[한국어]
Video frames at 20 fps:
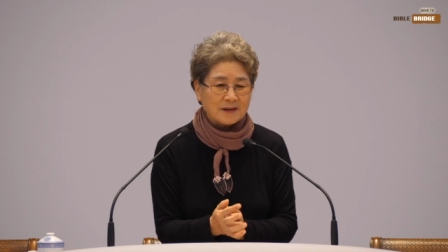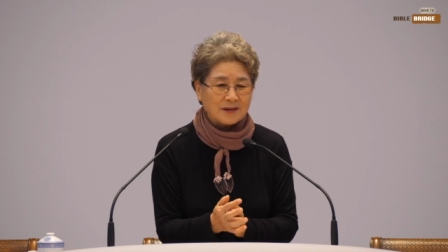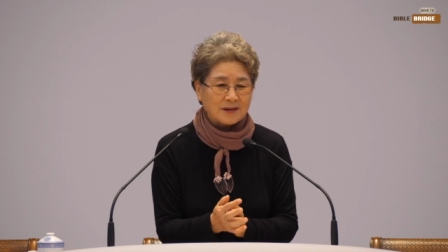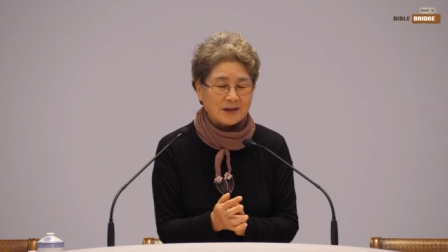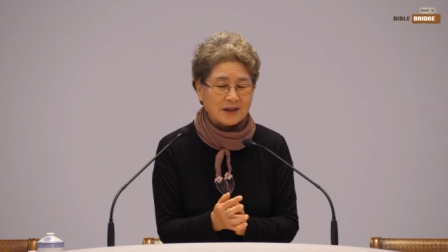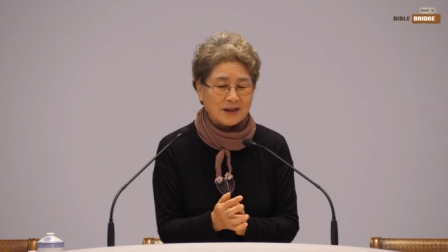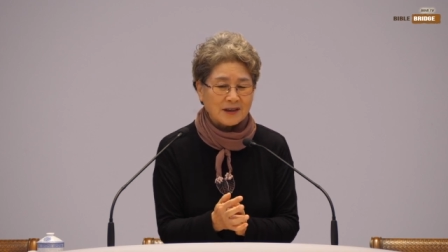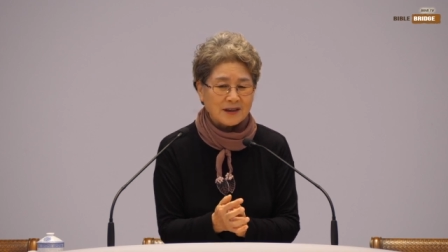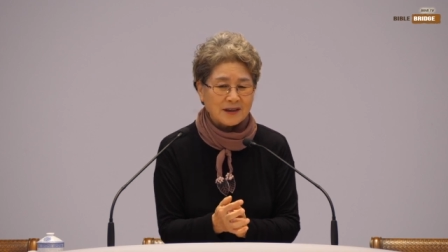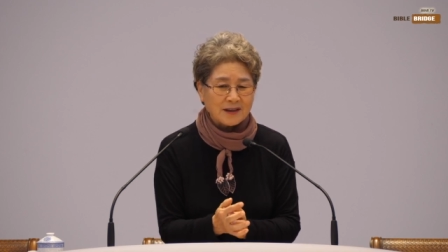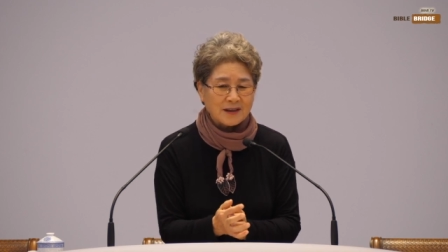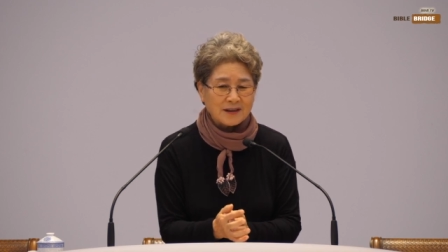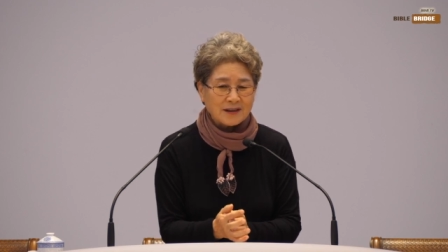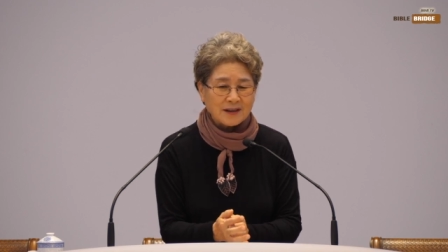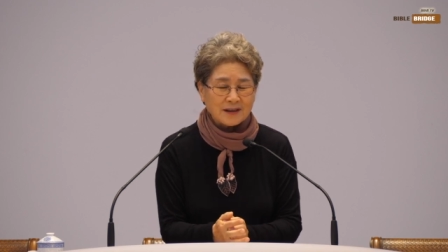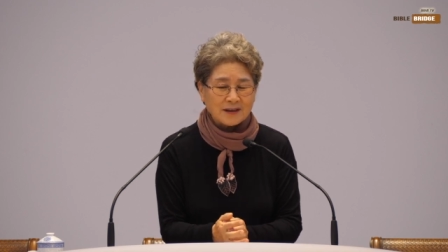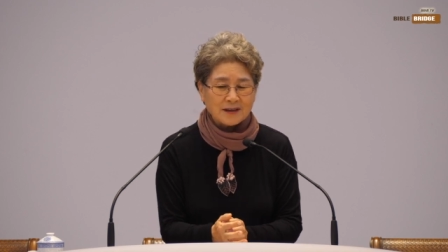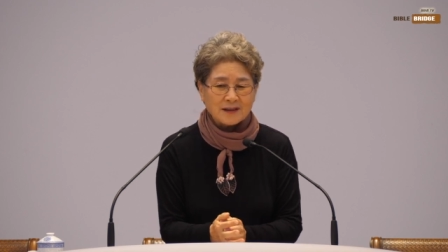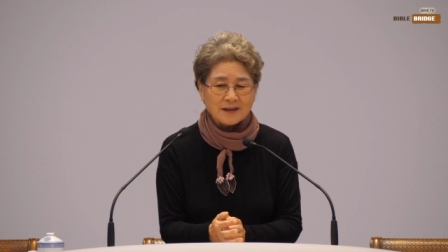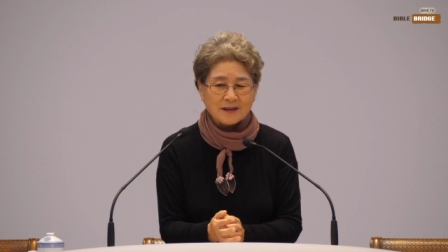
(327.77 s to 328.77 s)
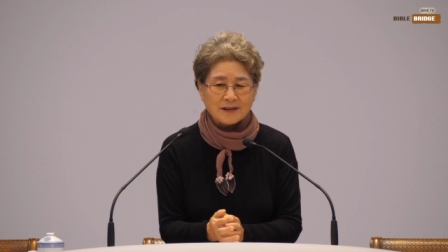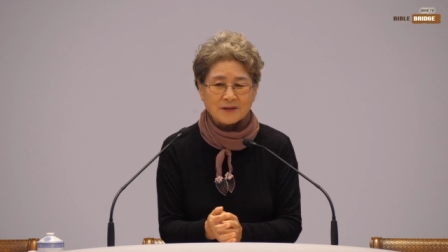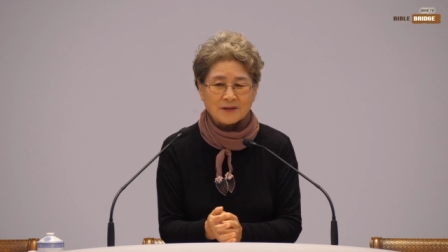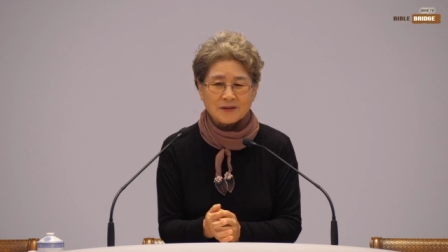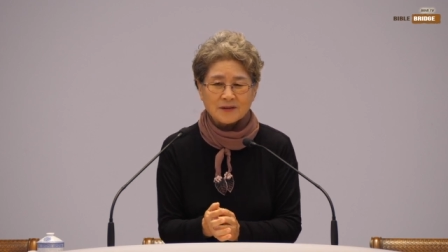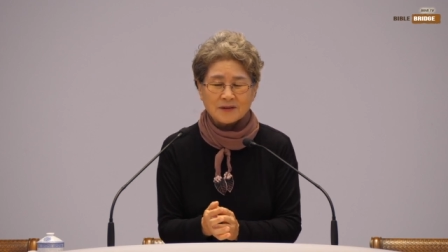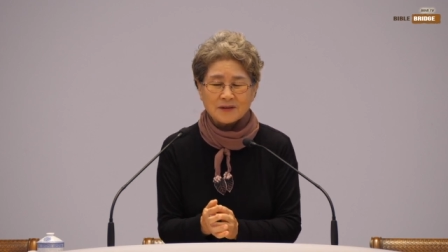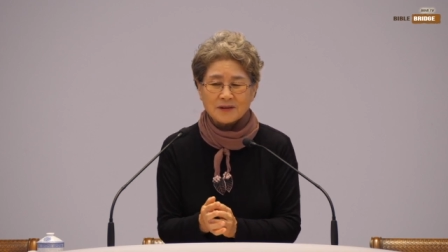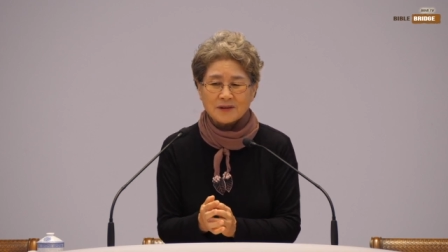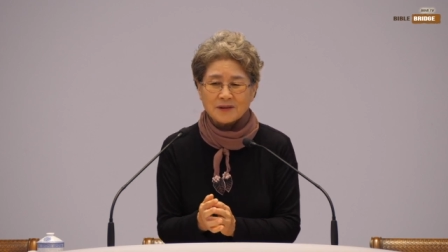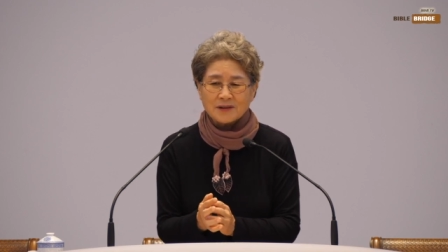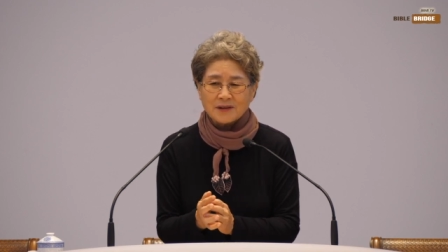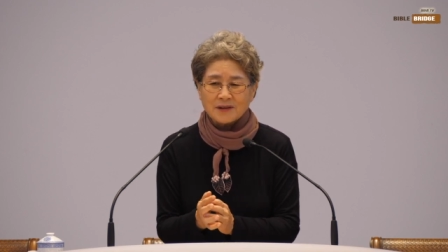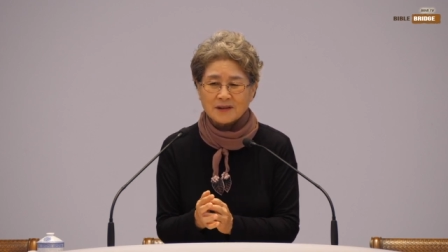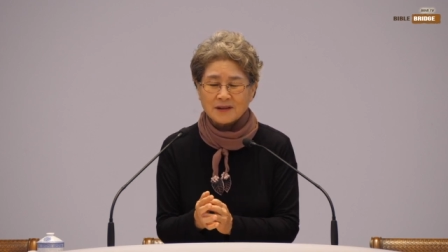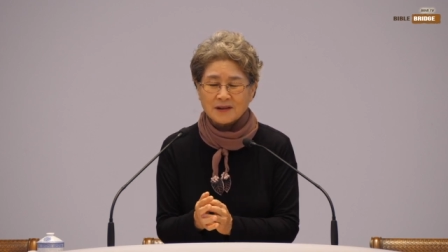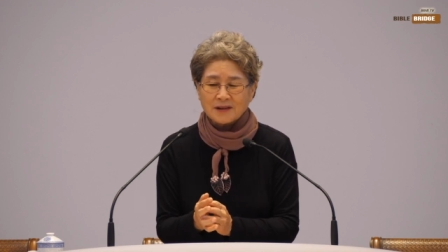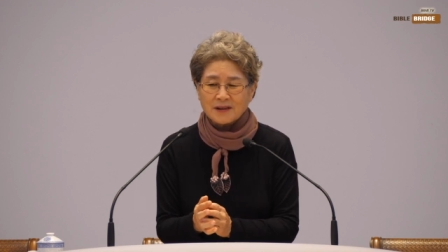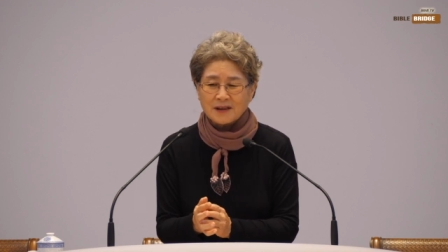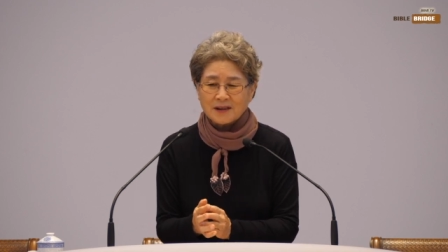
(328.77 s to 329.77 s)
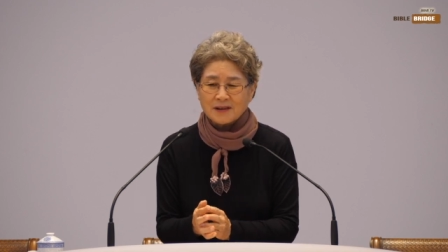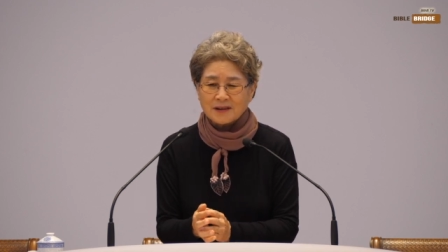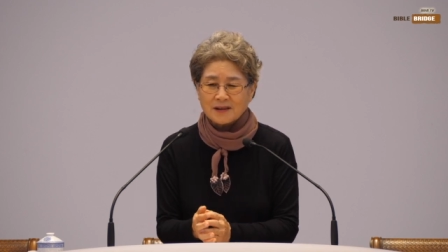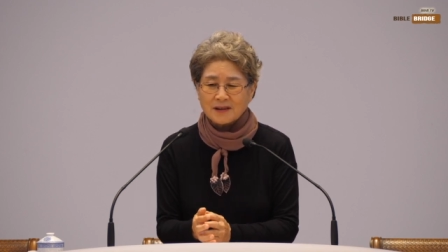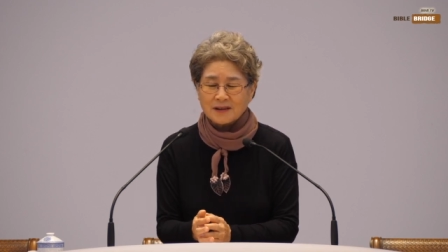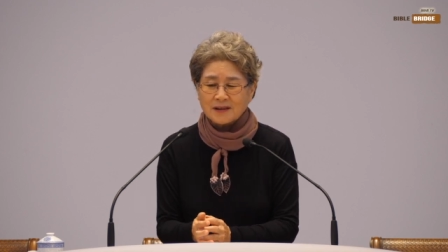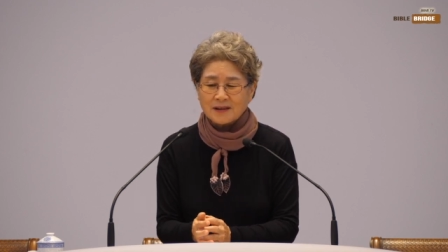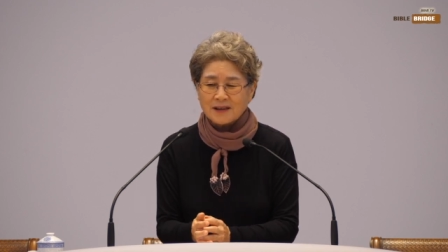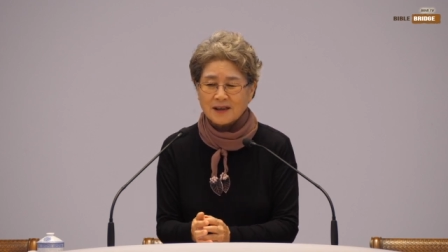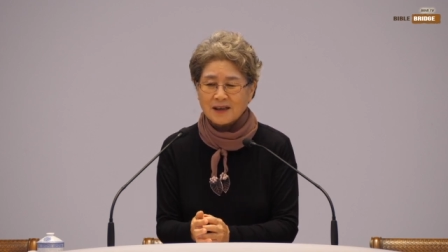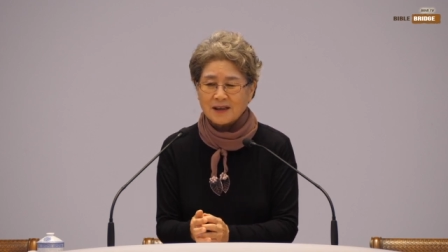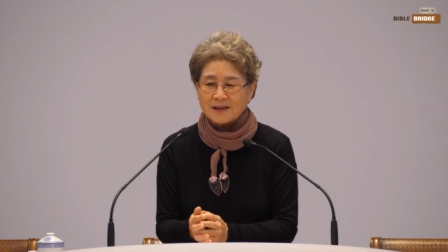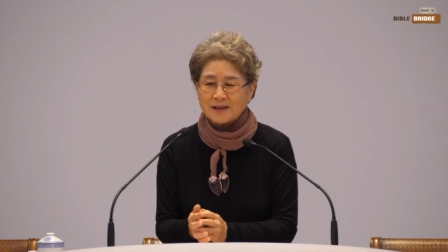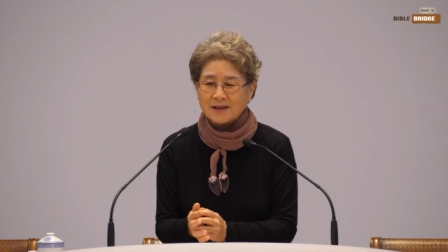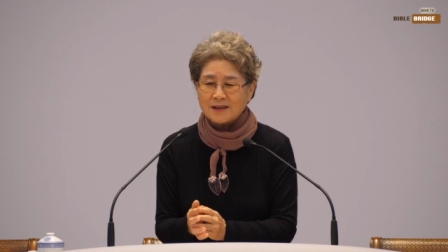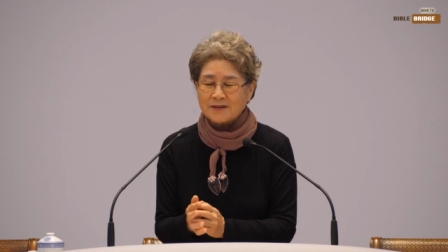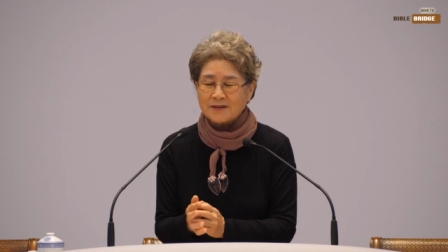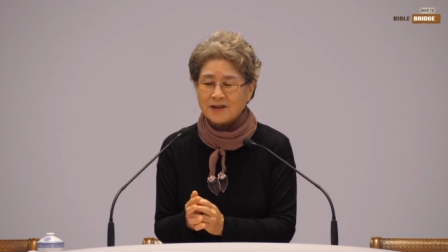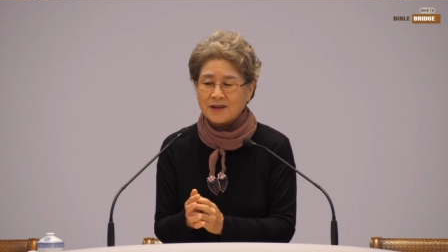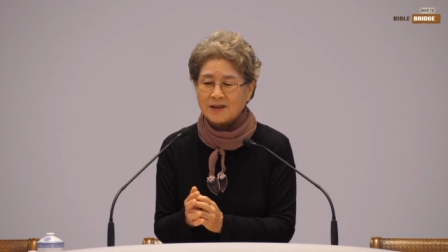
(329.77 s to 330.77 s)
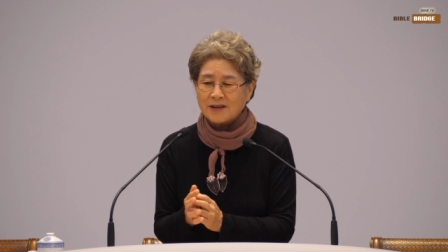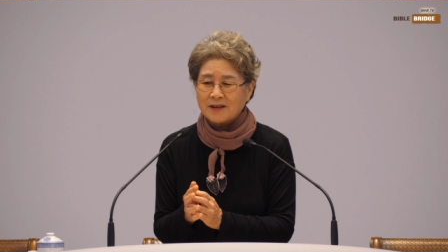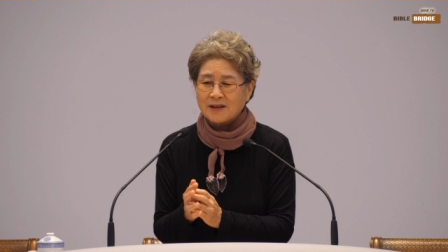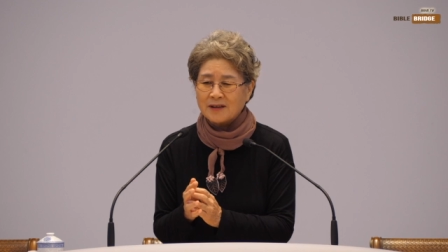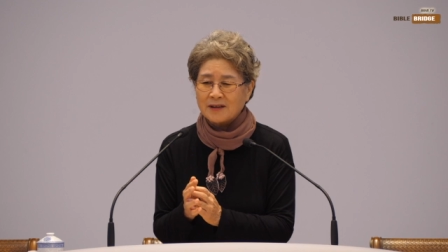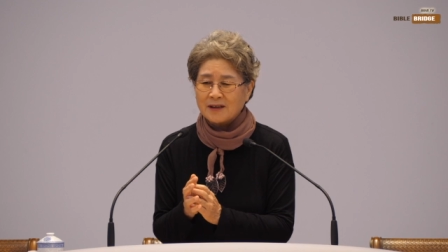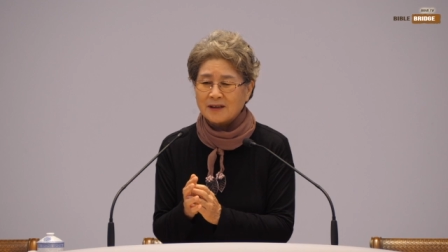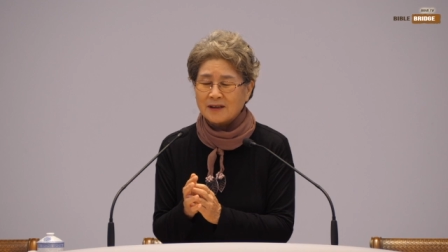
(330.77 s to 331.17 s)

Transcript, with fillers: 최단 여기 오셔서 건강식을 하시되